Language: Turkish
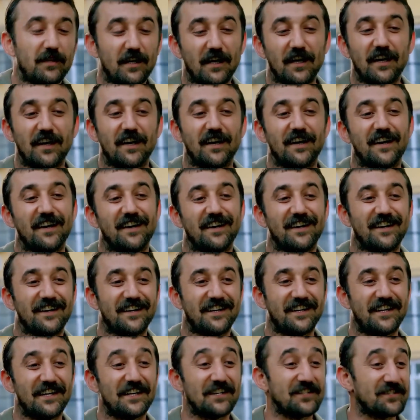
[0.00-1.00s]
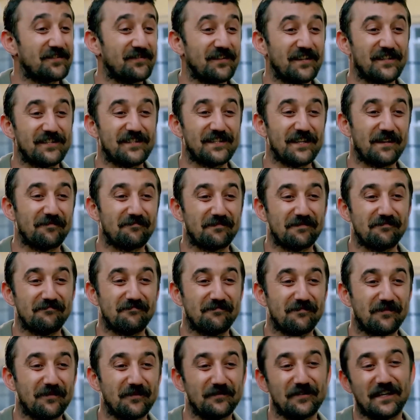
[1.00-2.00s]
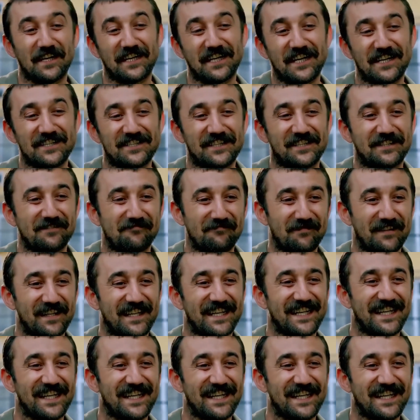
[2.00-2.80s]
Bir de alışveriş yaptım. Ondan geciktim.